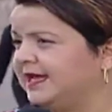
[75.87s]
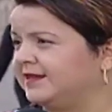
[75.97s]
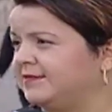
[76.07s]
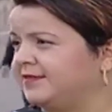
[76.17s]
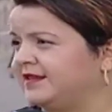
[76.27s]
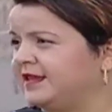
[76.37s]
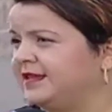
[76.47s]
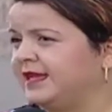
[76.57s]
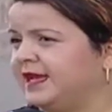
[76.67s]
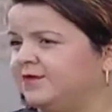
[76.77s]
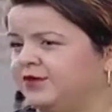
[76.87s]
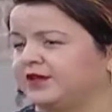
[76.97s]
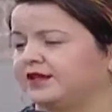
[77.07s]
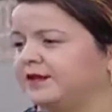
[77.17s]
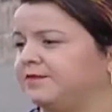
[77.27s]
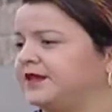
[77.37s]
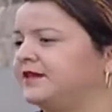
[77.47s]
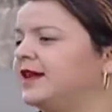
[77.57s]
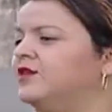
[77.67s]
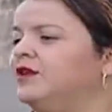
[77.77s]
y que las empresas digan porque se
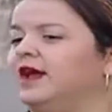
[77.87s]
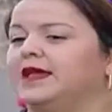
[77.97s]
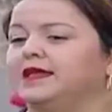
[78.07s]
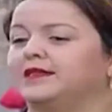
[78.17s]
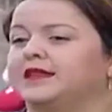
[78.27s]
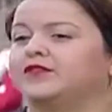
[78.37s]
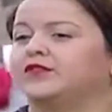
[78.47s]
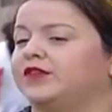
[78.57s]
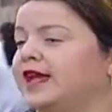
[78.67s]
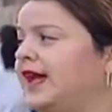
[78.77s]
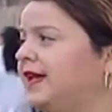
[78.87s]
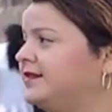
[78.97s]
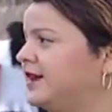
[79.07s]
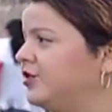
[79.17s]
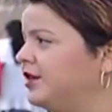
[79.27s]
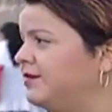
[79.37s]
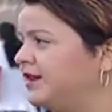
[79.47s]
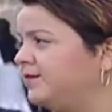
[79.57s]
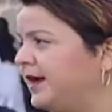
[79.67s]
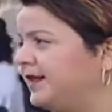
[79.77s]
prestaron entre sociedades
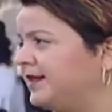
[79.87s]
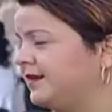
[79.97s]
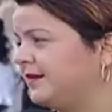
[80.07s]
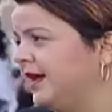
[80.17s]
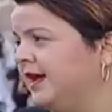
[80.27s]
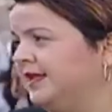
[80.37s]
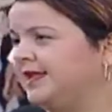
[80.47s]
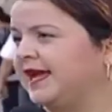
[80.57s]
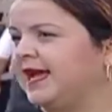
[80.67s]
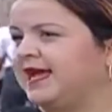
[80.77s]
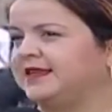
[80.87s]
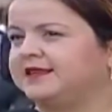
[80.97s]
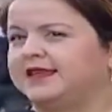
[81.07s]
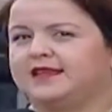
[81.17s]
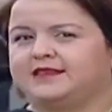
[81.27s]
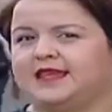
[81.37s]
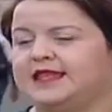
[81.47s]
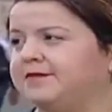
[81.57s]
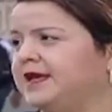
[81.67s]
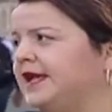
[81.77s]
anónimas platas, lleguen a decirle a
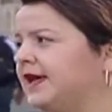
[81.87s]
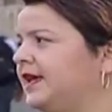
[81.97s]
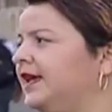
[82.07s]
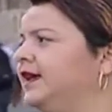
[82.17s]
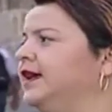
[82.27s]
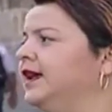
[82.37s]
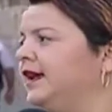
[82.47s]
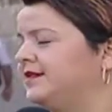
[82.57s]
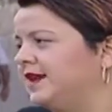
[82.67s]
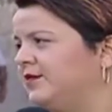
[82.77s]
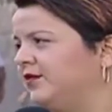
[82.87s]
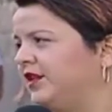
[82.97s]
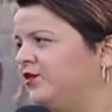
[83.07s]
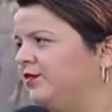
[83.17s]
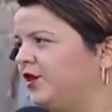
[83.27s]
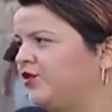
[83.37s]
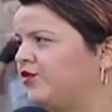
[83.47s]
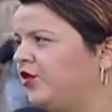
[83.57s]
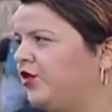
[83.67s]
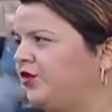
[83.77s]
Hacienda, mira, aquí estamos en
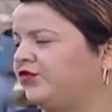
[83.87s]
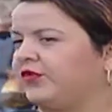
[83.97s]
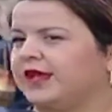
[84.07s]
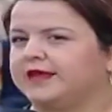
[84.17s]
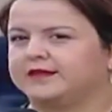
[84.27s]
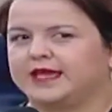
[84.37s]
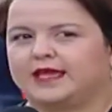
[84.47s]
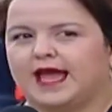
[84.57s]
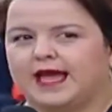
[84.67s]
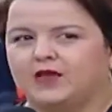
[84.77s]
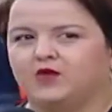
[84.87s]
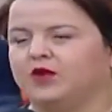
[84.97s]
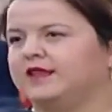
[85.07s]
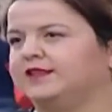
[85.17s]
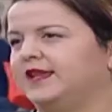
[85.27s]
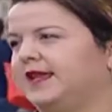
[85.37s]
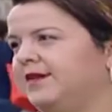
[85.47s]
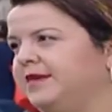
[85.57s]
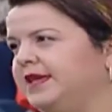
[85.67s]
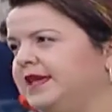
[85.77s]
números rojos, este, hay una
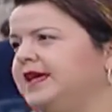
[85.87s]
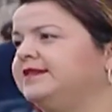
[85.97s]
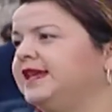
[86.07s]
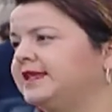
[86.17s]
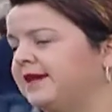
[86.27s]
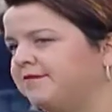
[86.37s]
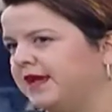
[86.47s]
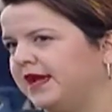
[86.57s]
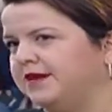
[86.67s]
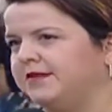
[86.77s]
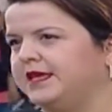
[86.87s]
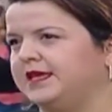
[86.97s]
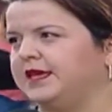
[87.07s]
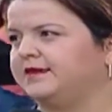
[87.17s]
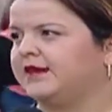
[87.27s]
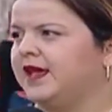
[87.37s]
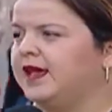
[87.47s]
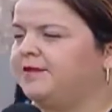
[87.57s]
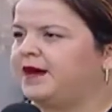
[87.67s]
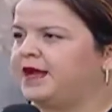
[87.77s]
serie de medidas y también hay medidas
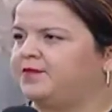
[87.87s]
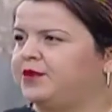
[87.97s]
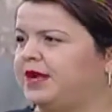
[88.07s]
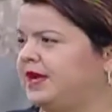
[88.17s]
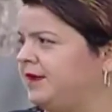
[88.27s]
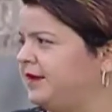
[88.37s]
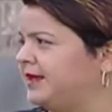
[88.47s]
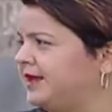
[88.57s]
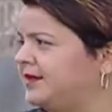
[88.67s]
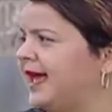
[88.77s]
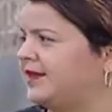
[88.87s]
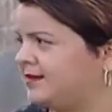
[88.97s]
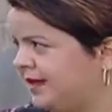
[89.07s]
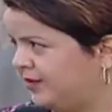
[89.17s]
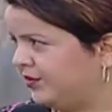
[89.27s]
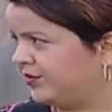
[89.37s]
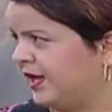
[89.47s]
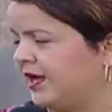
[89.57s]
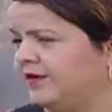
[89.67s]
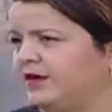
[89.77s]
para poner límites a excesos
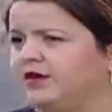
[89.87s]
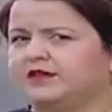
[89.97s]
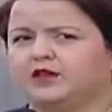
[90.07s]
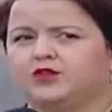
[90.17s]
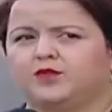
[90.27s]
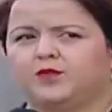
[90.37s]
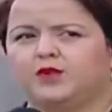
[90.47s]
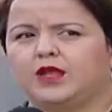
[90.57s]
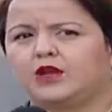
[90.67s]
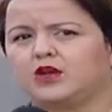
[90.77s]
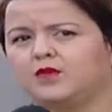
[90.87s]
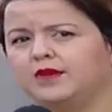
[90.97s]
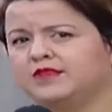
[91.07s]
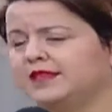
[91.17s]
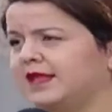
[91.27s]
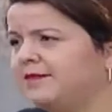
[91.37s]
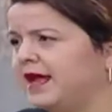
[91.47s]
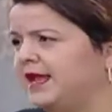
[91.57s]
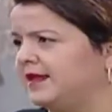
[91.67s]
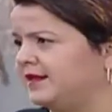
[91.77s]
que han habido en el sector público, como es el
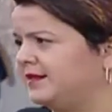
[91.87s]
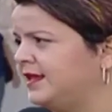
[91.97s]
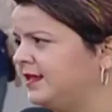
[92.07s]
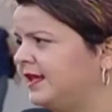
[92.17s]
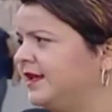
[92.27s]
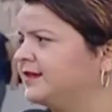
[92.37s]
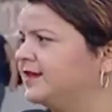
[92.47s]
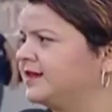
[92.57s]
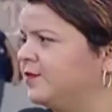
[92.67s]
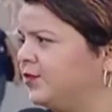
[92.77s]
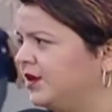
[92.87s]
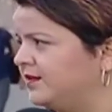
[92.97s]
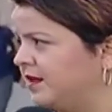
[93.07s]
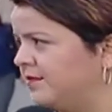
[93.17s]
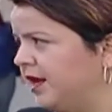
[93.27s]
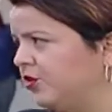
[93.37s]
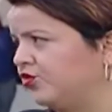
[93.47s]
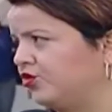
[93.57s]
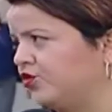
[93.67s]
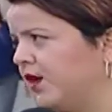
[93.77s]
tema de las cesantías que están por encima de
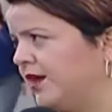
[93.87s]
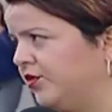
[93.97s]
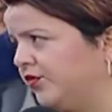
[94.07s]
los ocho